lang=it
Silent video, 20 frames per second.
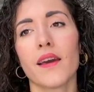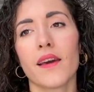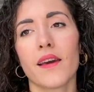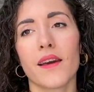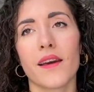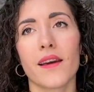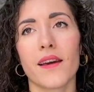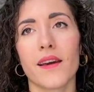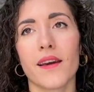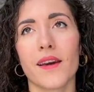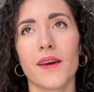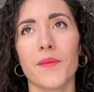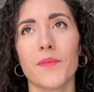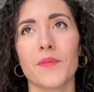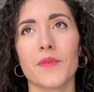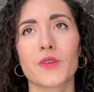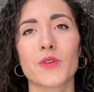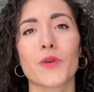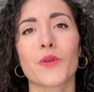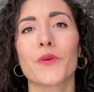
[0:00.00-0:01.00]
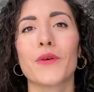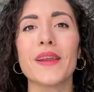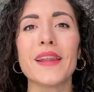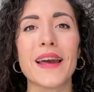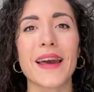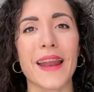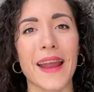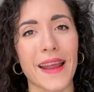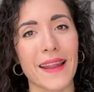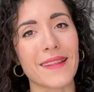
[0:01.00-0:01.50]
eh, sono
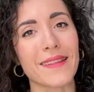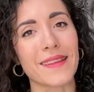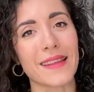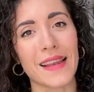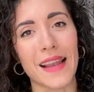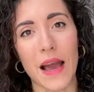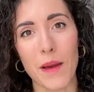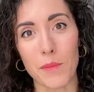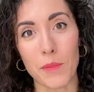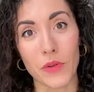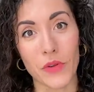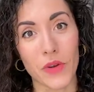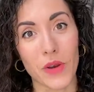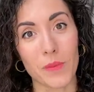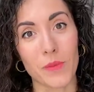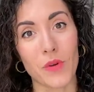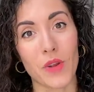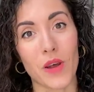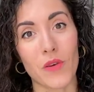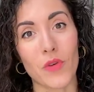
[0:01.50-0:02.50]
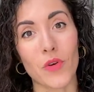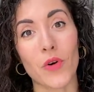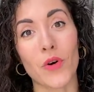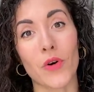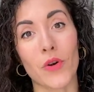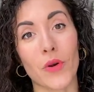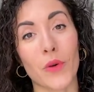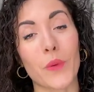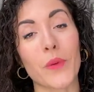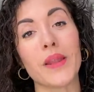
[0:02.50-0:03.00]
inerenti l'ambito del mio
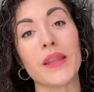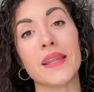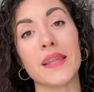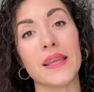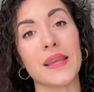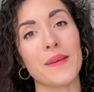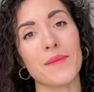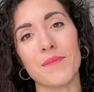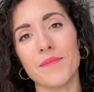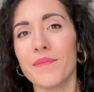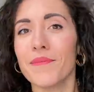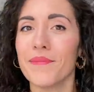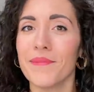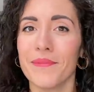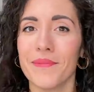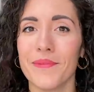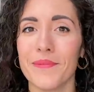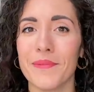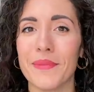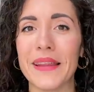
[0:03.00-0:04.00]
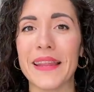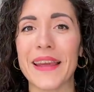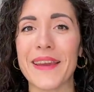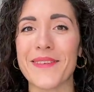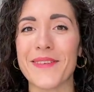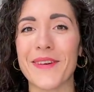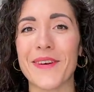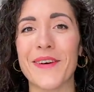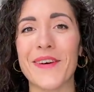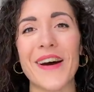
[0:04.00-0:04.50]
lavoro, e quindi mh, mm, mi
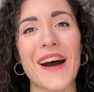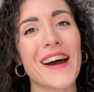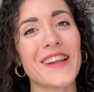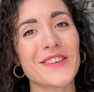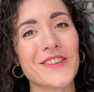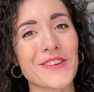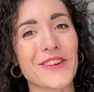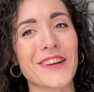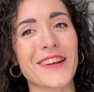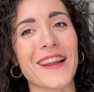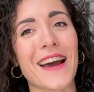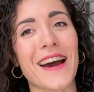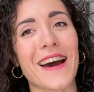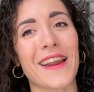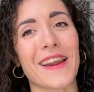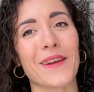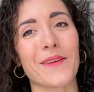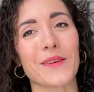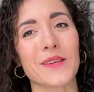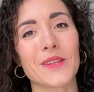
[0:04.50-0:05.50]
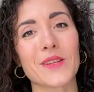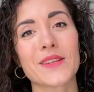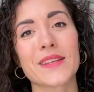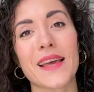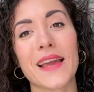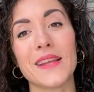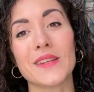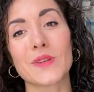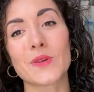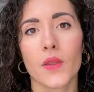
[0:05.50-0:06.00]
devo aggiornare in questo
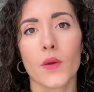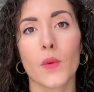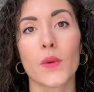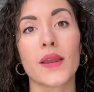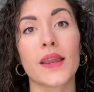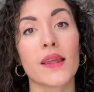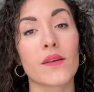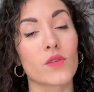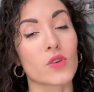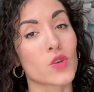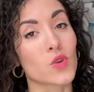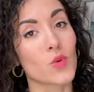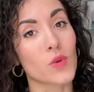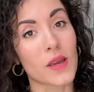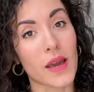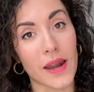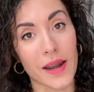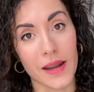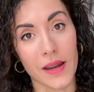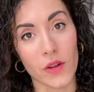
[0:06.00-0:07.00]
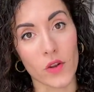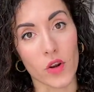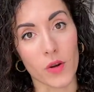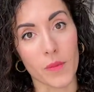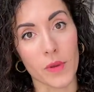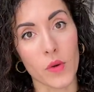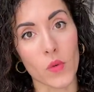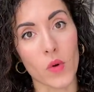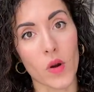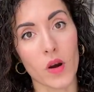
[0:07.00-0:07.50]
senso, quindi devo studiare le
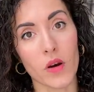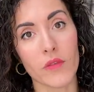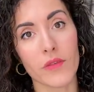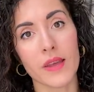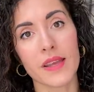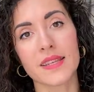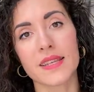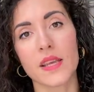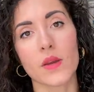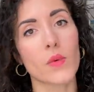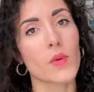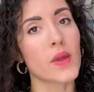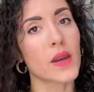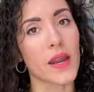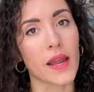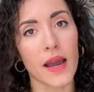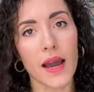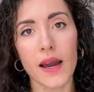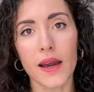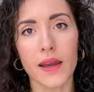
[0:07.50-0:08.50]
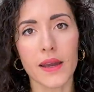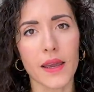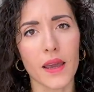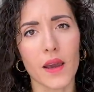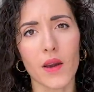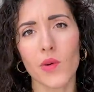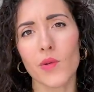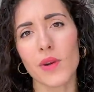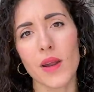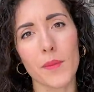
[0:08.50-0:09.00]
norme nuove, seguire
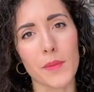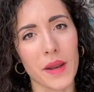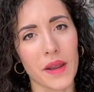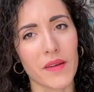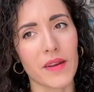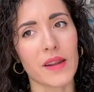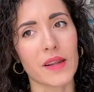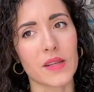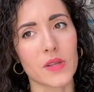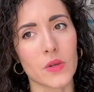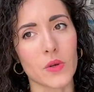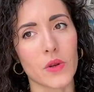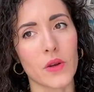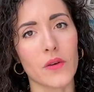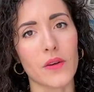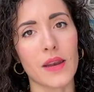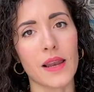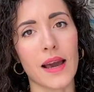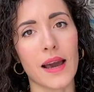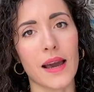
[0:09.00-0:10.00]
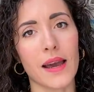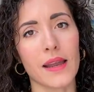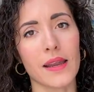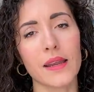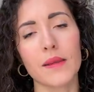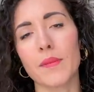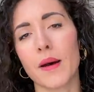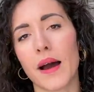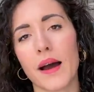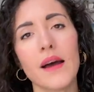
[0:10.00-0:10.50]
anche una breve lezione
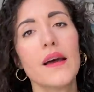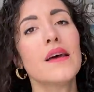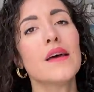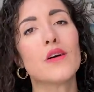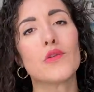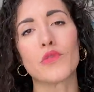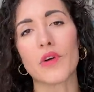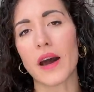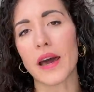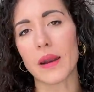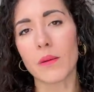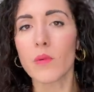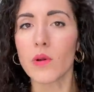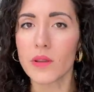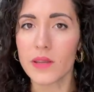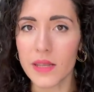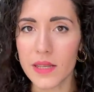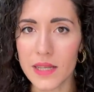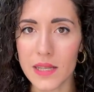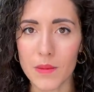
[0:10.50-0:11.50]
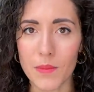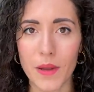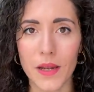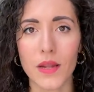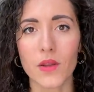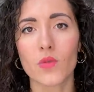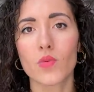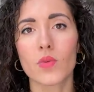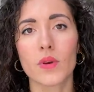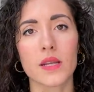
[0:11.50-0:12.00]
online, ma fare moltissime
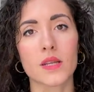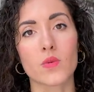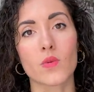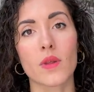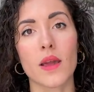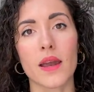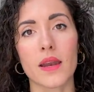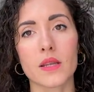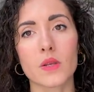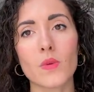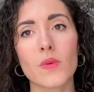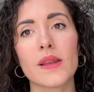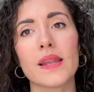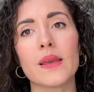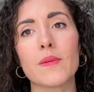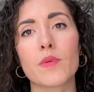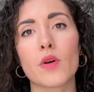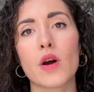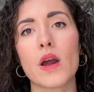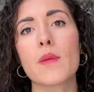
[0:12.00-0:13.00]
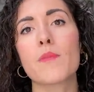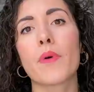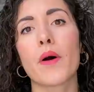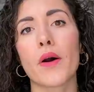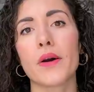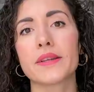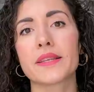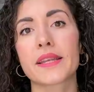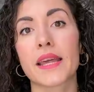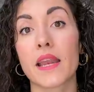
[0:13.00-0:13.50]
letture, studiare sul libro e
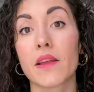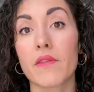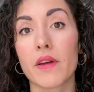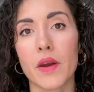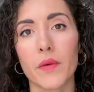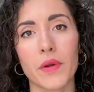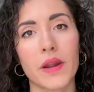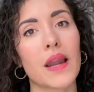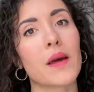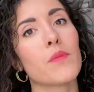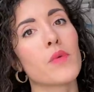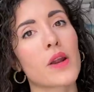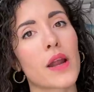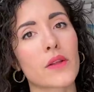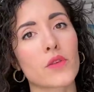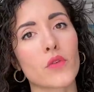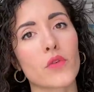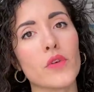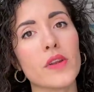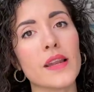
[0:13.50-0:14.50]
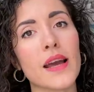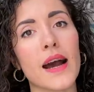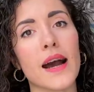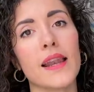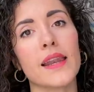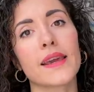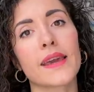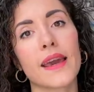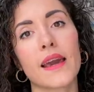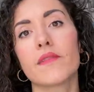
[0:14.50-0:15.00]
poi scrivere un elaborato
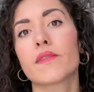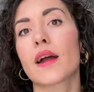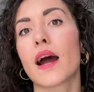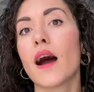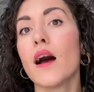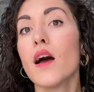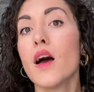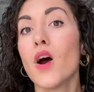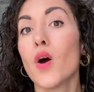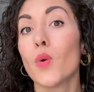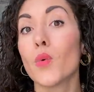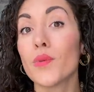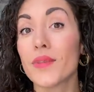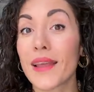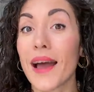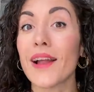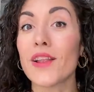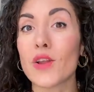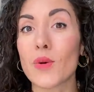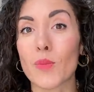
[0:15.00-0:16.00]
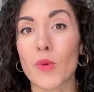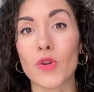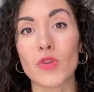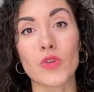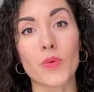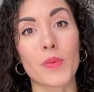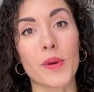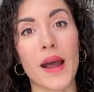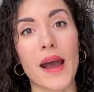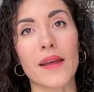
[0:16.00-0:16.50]
finale che avrà un taglio
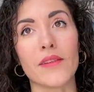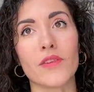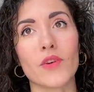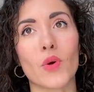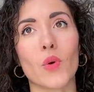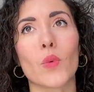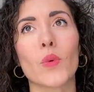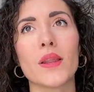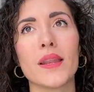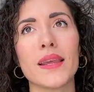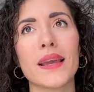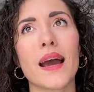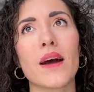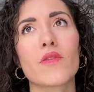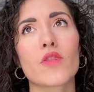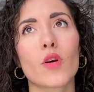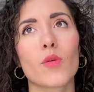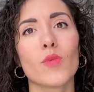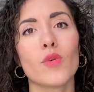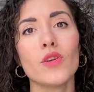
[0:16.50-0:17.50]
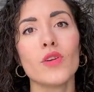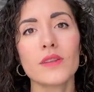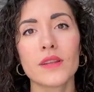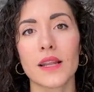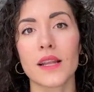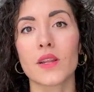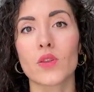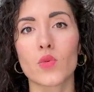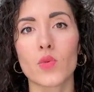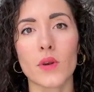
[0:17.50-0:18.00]
molto pratico, quindi avrò
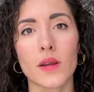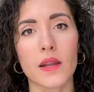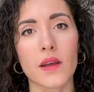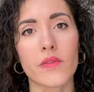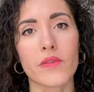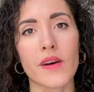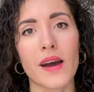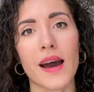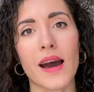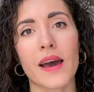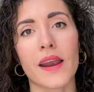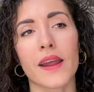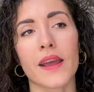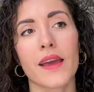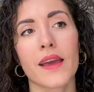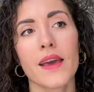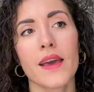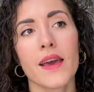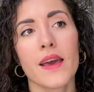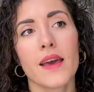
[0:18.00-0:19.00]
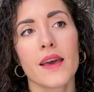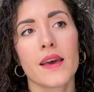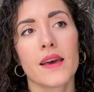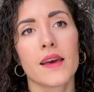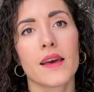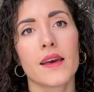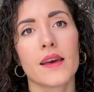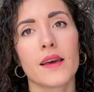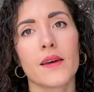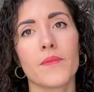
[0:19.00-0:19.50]
molte letture da fare.
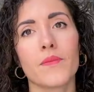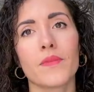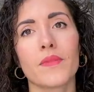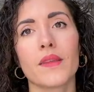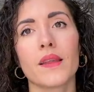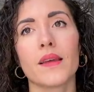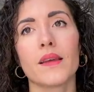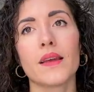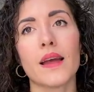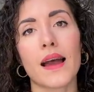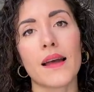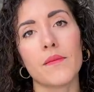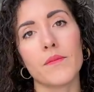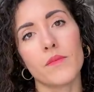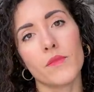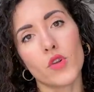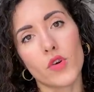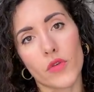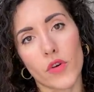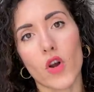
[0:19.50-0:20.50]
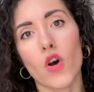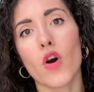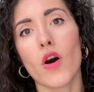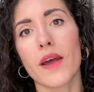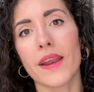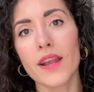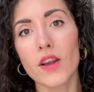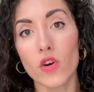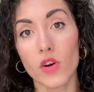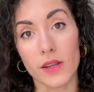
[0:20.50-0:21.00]
Ehm, dovrò
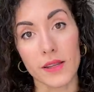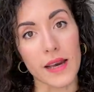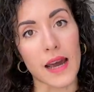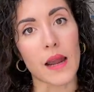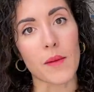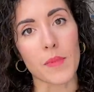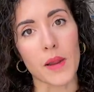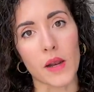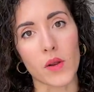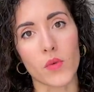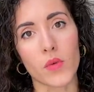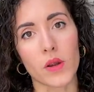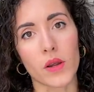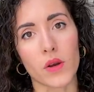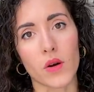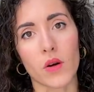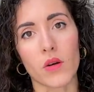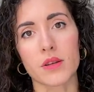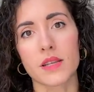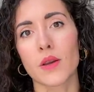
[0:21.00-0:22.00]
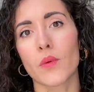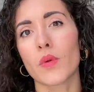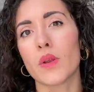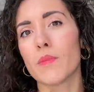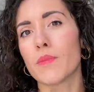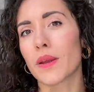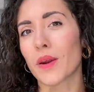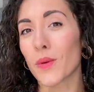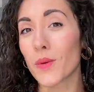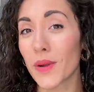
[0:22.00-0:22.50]
ricordarmi alcune cose,
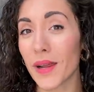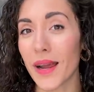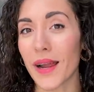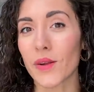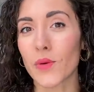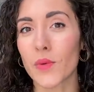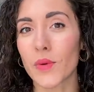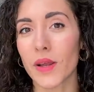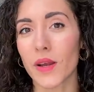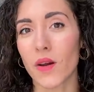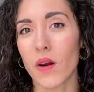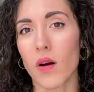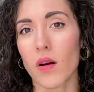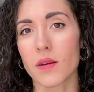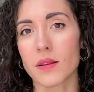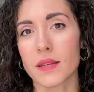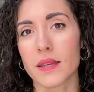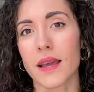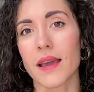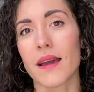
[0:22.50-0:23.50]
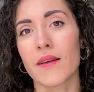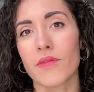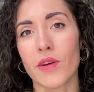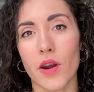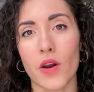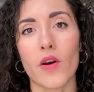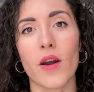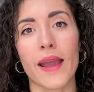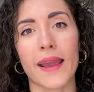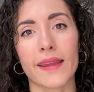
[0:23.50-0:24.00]
quindi per alcune, alcune, cose
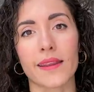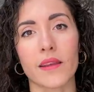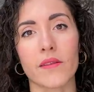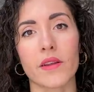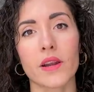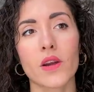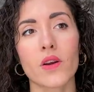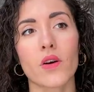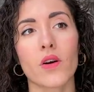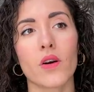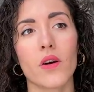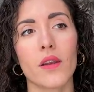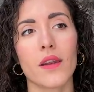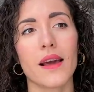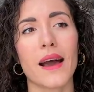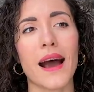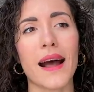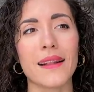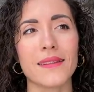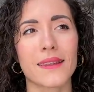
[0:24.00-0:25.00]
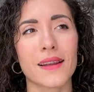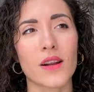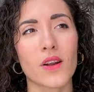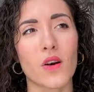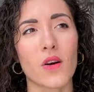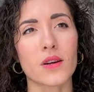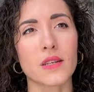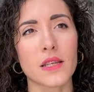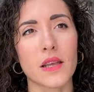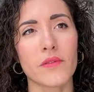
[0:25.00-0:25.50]
farò active recall, altre
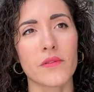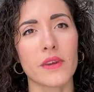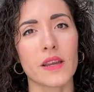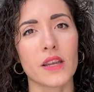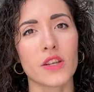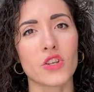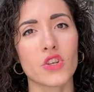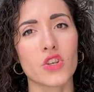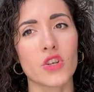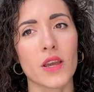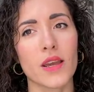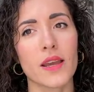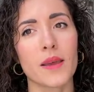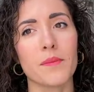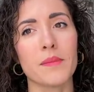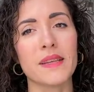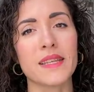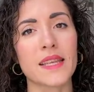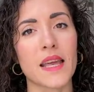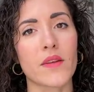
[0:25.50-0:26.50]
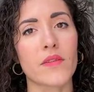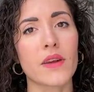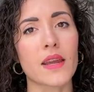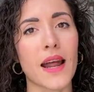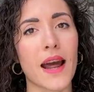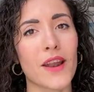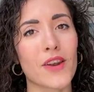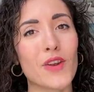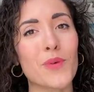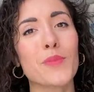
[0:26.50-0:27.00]
cose invece mi
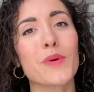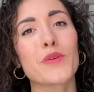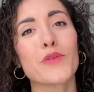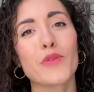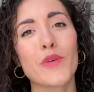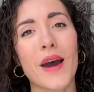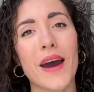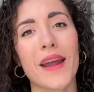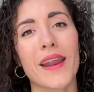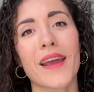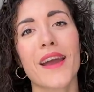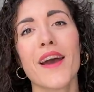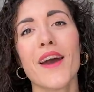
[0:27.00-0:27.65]
serviranno per fare